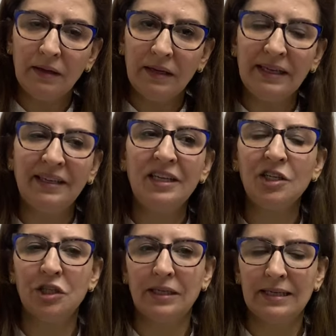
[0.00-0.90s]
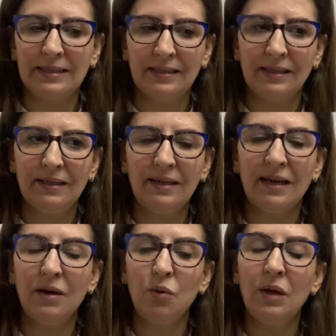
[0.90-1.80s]
العلاج الكلاسيكي
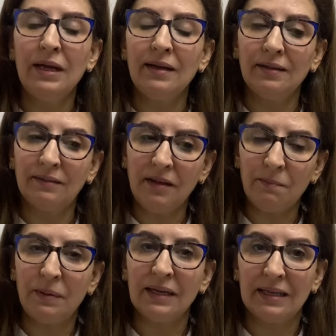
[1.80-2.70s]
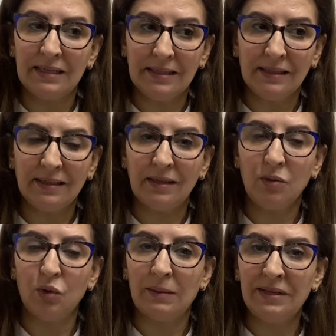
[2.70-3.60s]
او الطب الكلاسيكي
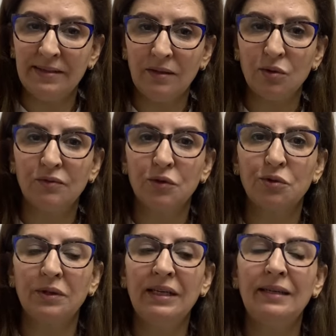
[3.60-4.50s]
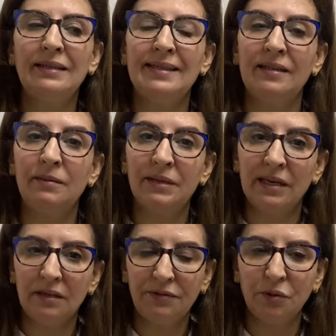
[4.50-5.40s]
ولا ميديسين كونفونسيونيل اللي تعلمناها في